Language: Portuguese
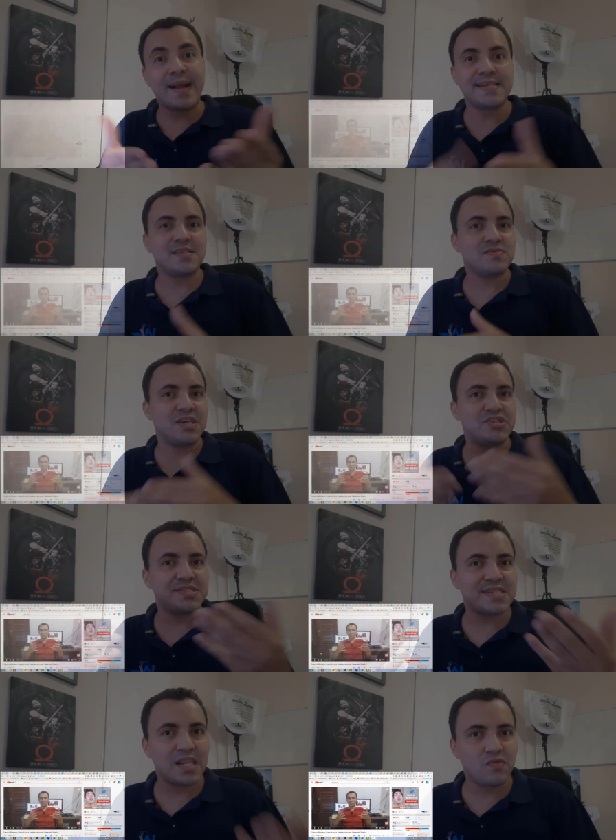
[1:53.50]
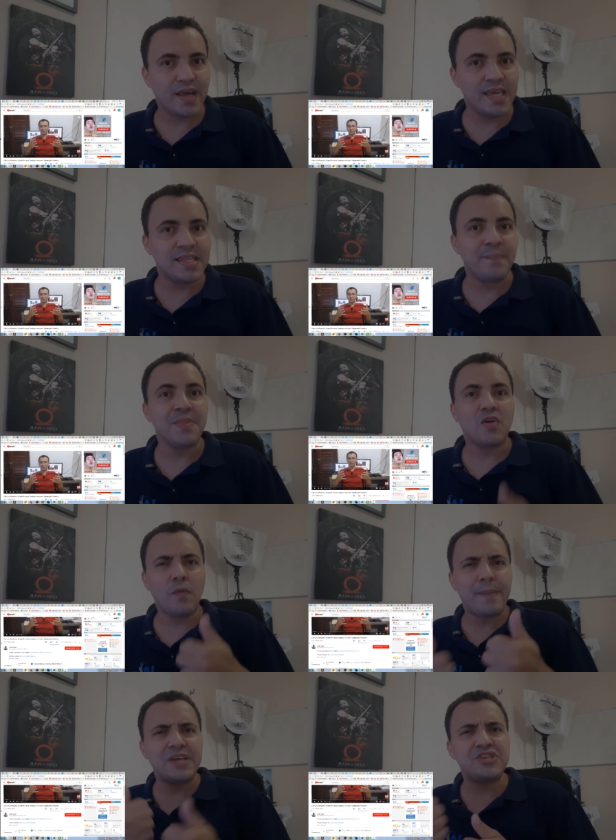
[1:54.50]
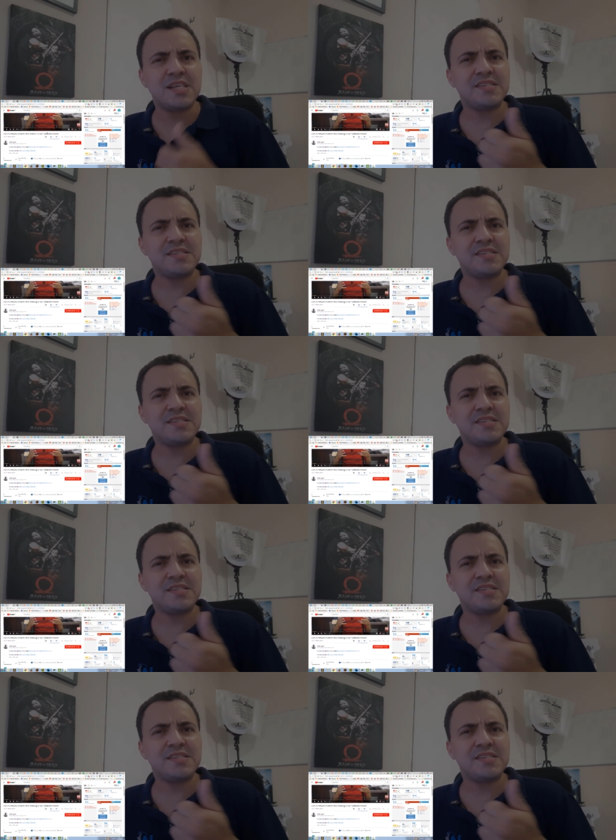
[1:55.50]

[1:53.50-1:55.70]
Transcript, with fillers: caso não seja inscrito ainda, compartilha